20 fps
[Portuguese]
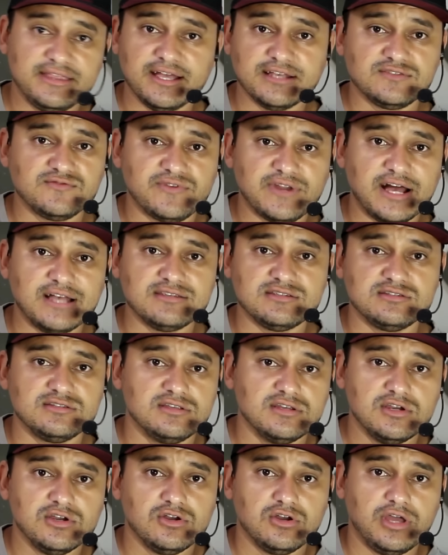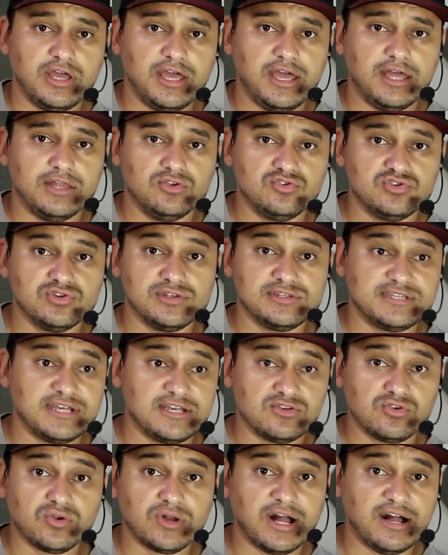e até as frases é, do Júlio
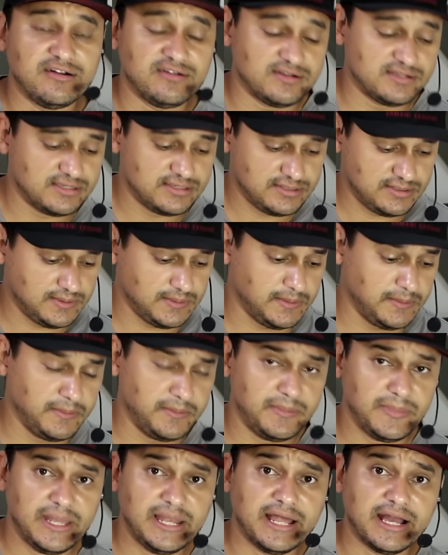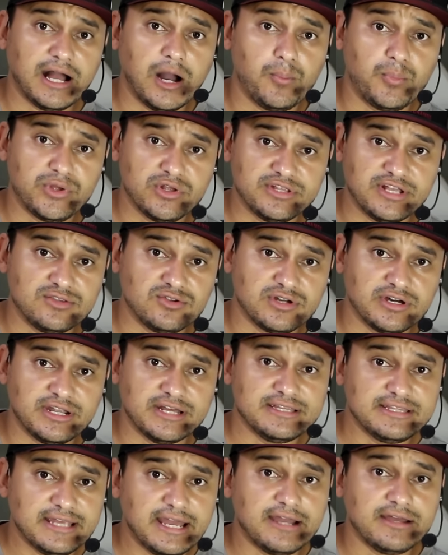César eu tocava bem legal, porque eu estava tocando
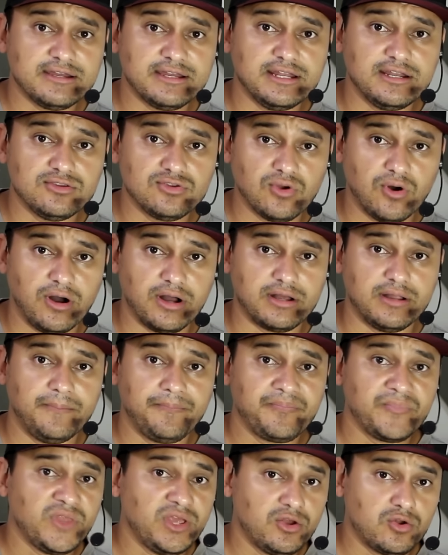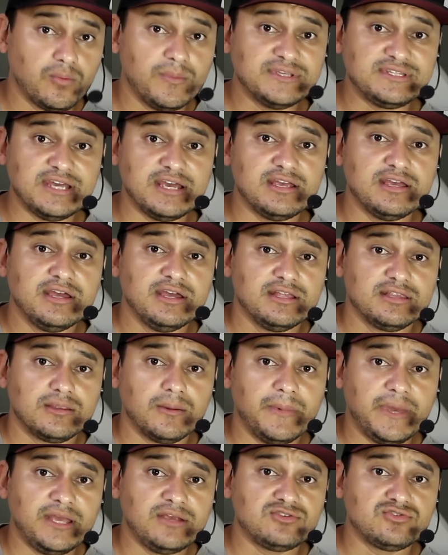a técnica que ele toca. Comecei
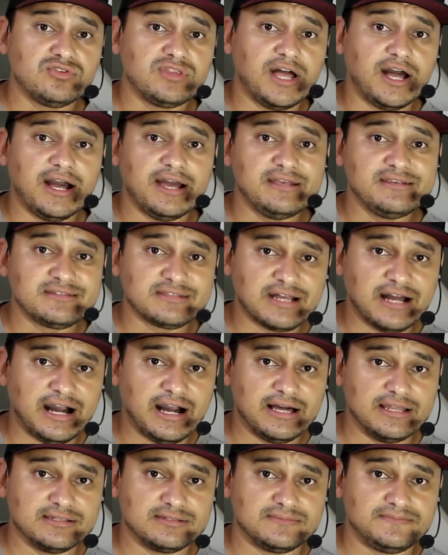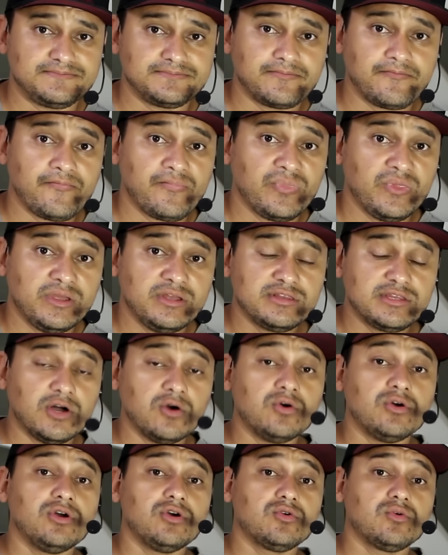também a estudar escalas.
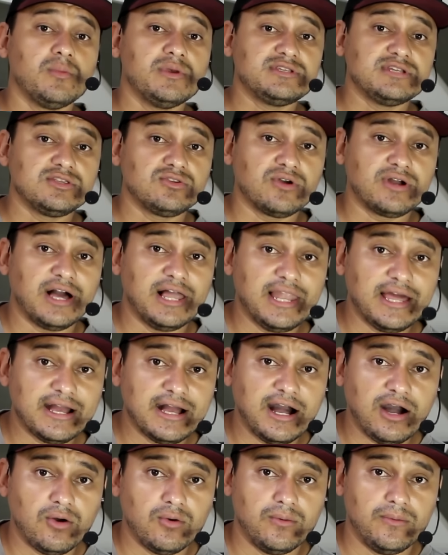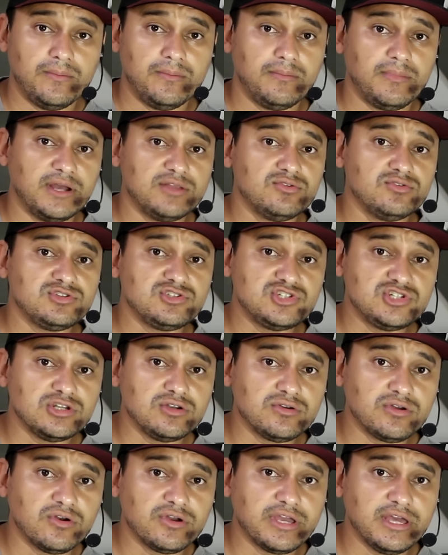Então eu comecei a tocar legal, mas do
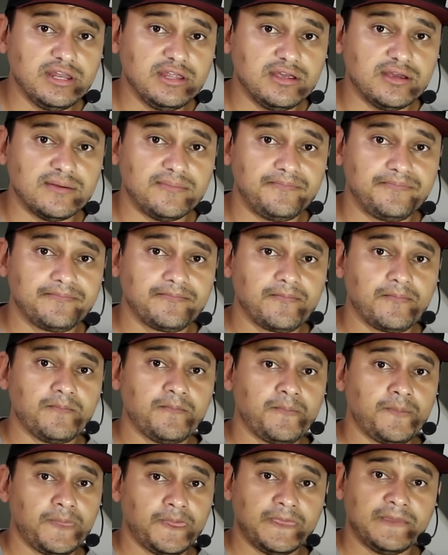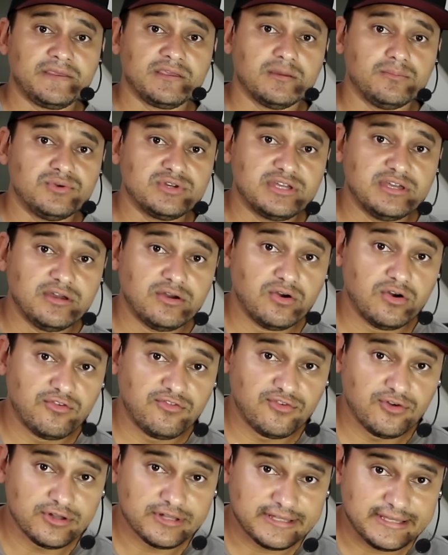estilo que eu queria. Porque eu
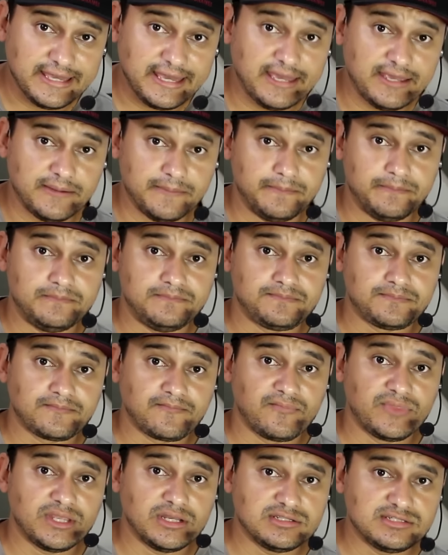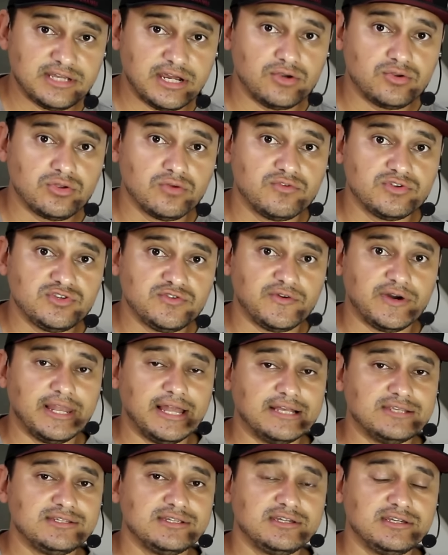foquei. Certo? Que eu vou te
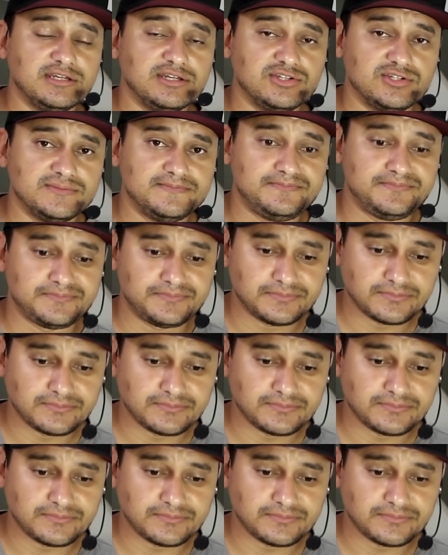falar o seguinte.